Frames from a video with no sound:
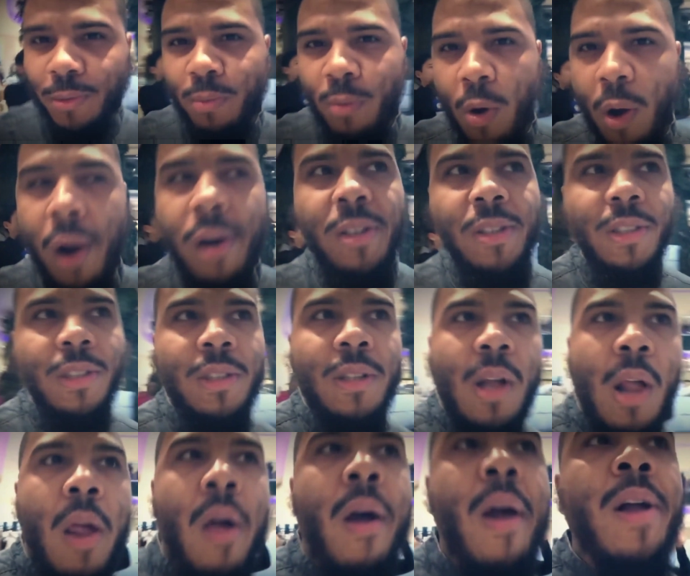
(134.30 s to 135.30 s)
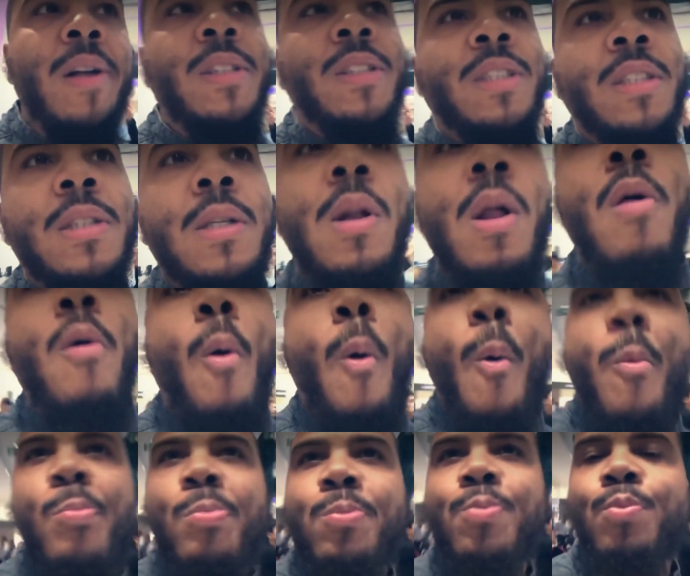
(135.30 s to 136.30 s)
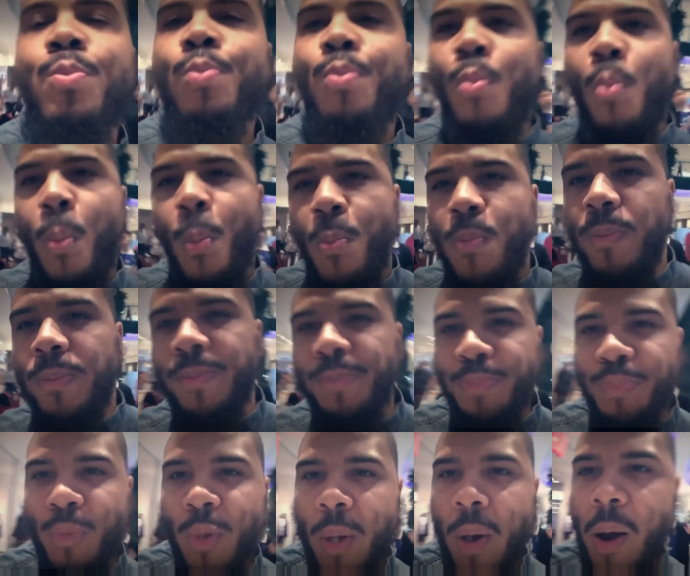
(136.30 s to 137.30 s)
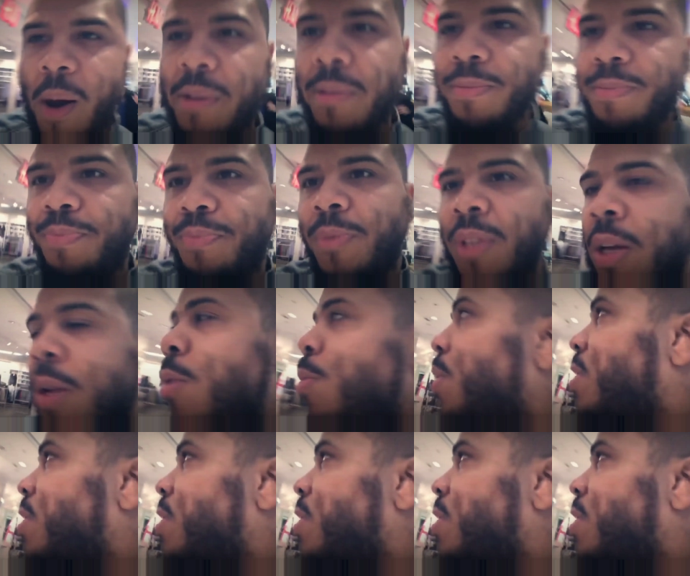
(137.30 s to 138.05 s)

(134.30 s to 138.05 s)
masjid, isinya orang Amerika yang didominasi orang